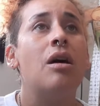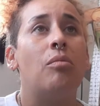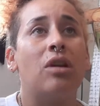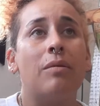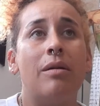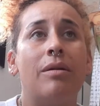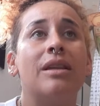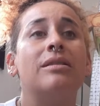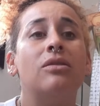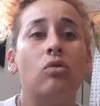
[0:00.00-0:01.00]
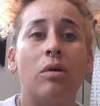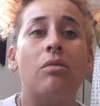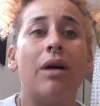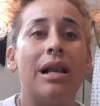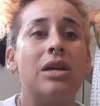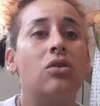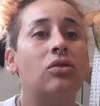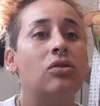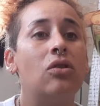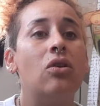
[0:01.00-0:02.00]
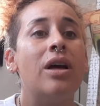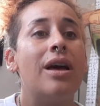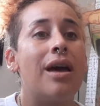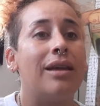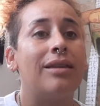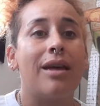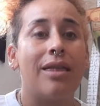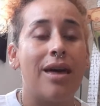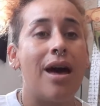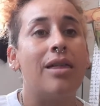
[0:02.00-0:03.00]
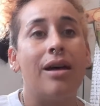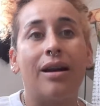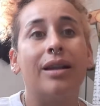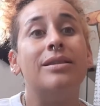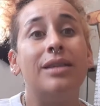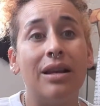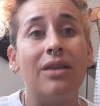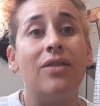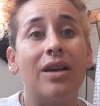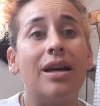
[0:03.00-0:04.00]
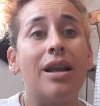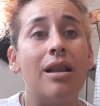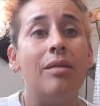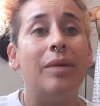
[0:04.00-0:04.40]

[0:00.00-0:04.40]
porque me parece súper valioso esta idea de resignificar el